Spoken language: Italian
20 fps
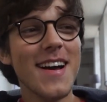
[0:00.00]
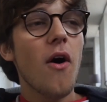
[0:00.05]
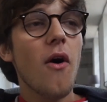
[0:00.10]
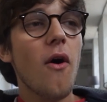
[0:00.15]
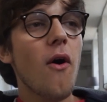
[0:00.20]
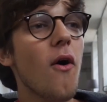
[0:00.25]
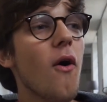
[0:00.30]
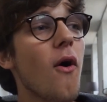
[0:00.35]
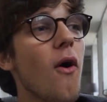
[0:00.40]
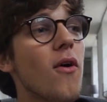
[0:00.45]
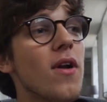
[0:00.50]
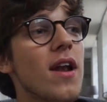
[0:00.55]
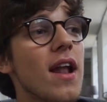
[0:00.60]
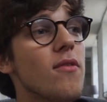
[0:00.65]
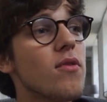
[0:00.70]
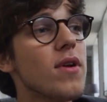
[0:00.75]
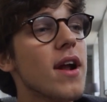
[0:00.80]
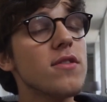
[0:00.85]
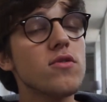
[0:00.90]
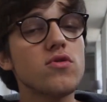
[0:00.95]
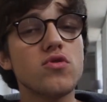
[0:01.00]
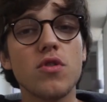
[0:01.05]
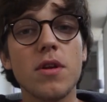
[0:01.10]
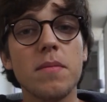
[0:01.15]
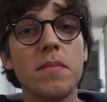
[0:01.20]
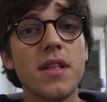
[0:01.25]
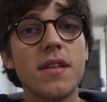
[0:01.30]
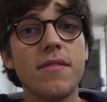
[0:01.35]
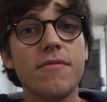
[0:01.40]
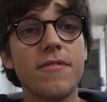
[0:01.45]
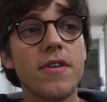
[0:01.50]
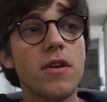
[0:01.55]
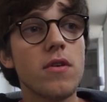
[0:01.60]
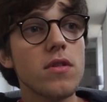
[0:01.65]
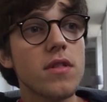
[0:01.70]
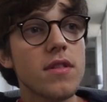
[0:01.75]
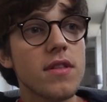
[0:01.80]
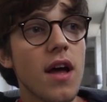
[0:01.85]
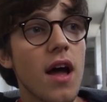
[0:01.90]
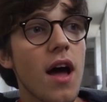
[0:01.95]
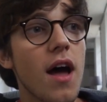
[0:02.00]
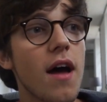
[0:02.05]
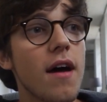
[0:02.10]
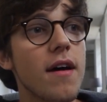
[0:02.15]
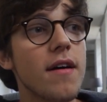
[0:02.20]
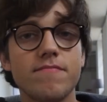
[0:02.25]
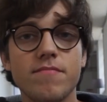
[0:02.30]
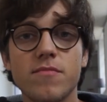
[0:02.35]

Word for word: Ho lavorato sulle mie difficoltà,